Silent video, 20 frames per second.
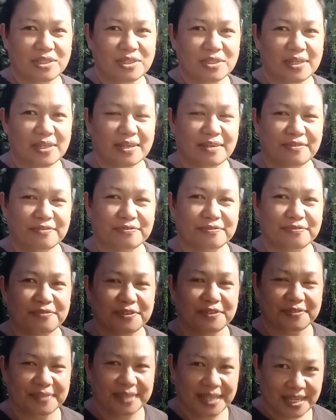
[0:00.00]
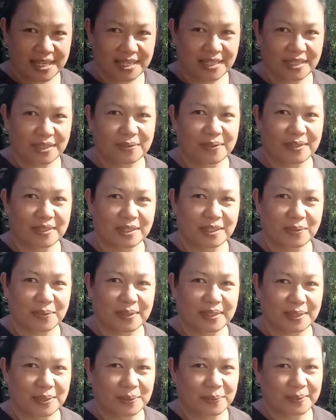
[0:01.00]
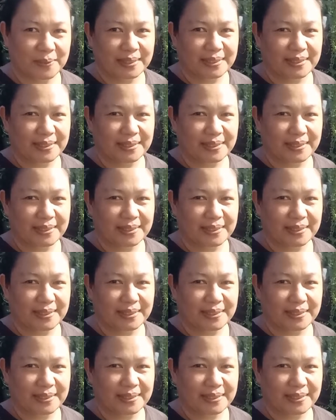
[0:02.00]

July 15, 2021.